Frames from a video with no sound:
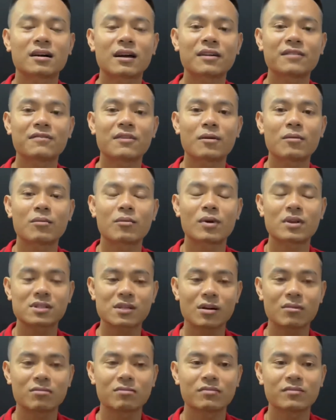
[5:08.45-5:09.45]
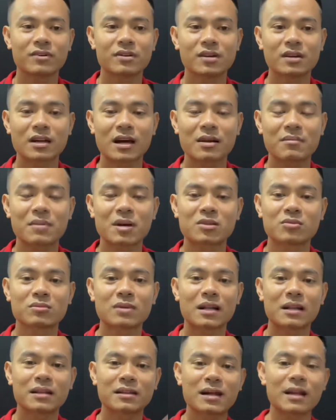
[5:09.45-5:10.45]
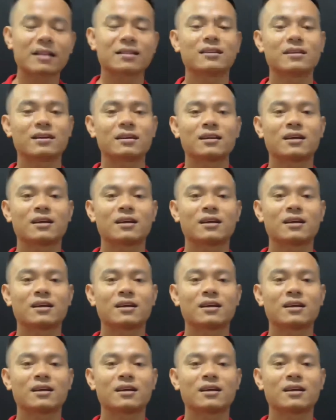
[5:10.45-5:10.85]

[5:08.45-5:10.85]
căn phòng quan trọng về hướng này và chúng ta nên đặt